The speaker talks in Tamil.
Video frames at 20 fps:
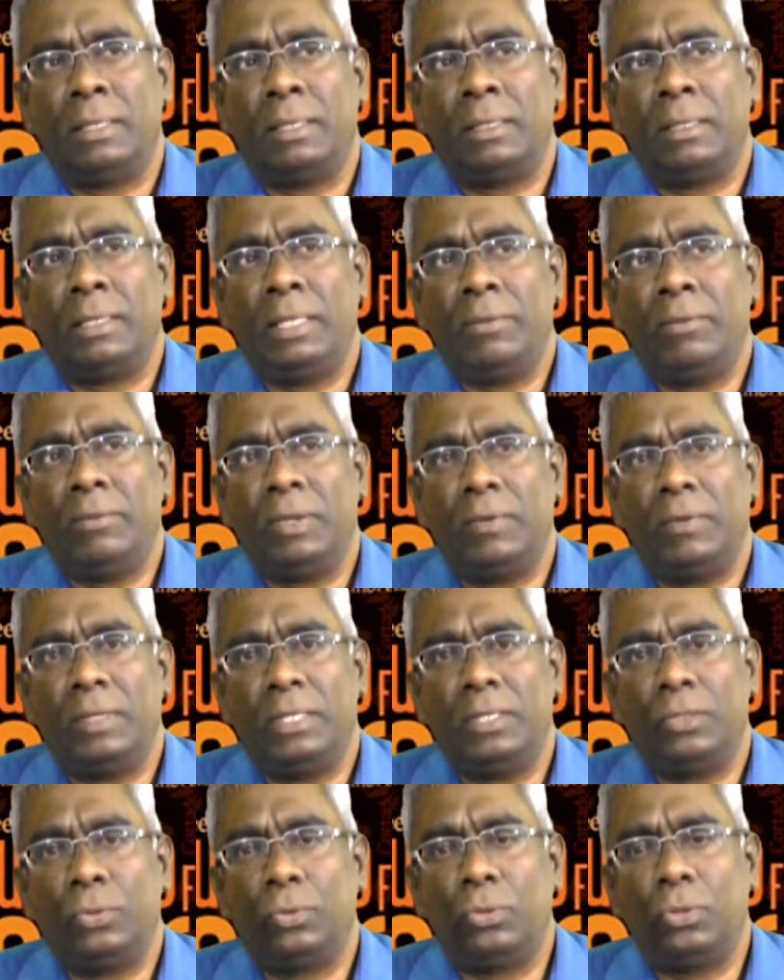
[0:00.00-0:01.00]
தீவில்
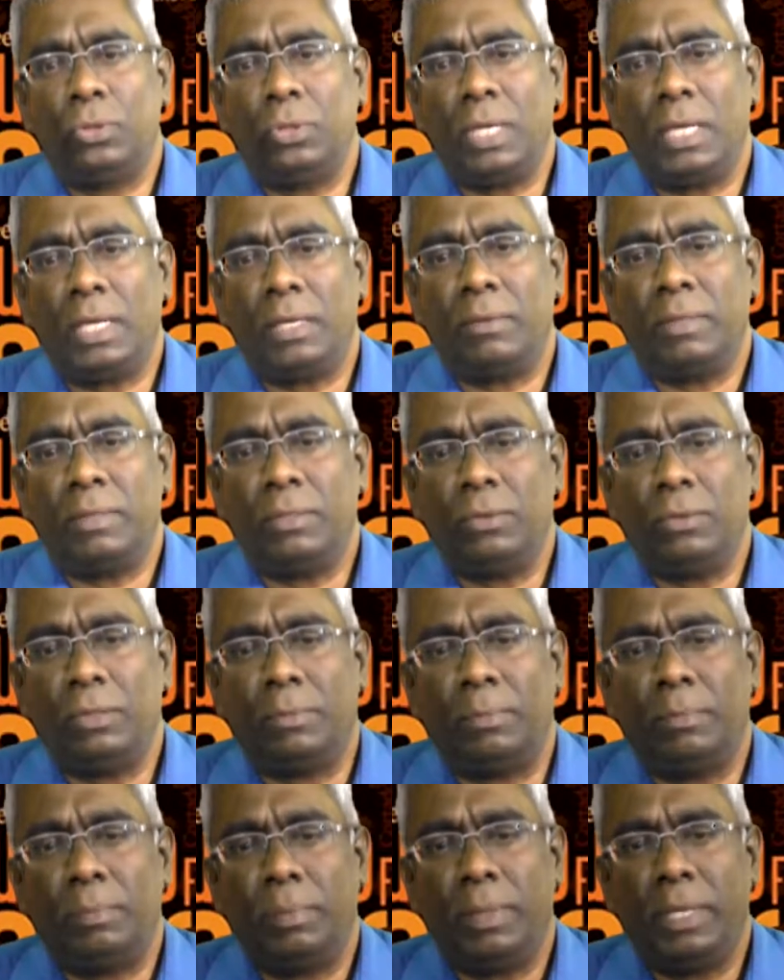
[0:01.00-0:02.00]
வந்து சுற்றுலா வந்து ஒரு
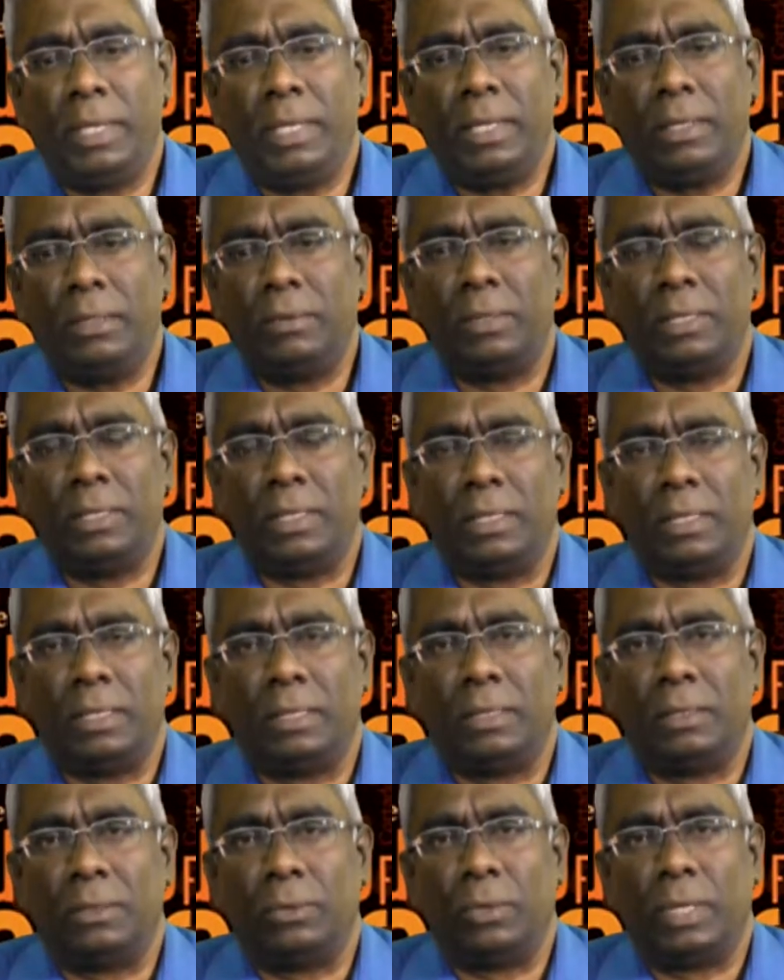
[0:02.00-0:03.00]
பெரிய ஒரு
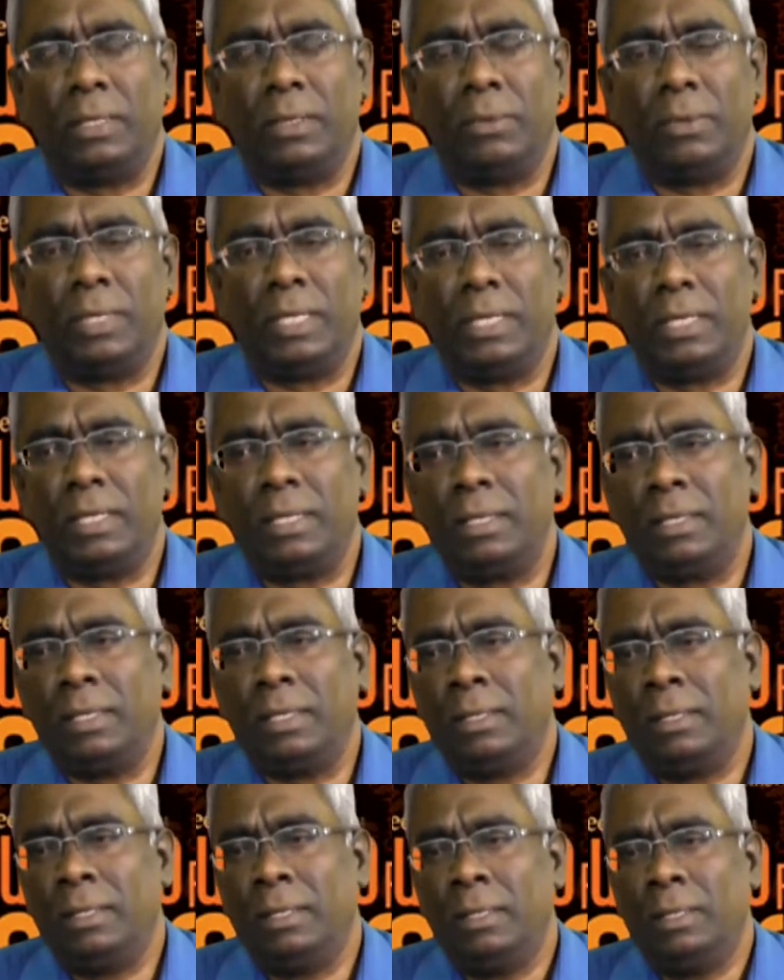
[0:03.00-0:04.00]
துறை உலக
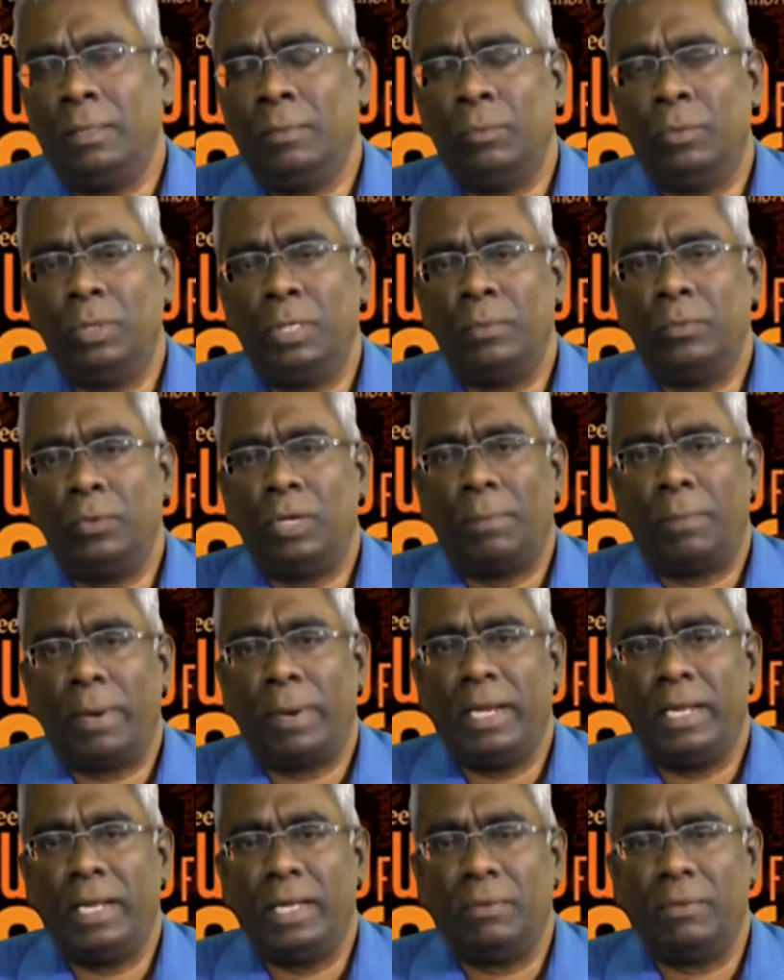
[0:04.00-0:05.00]
முழுதும் உள்ள
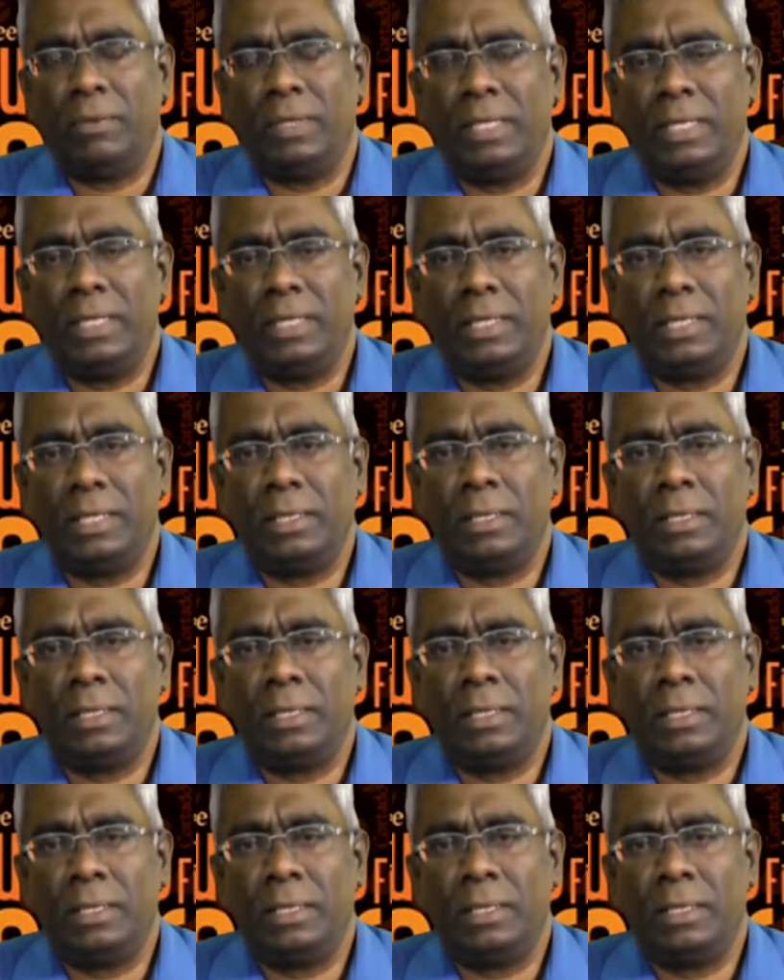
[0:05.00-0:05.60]
பயணிகள் வந்து இதை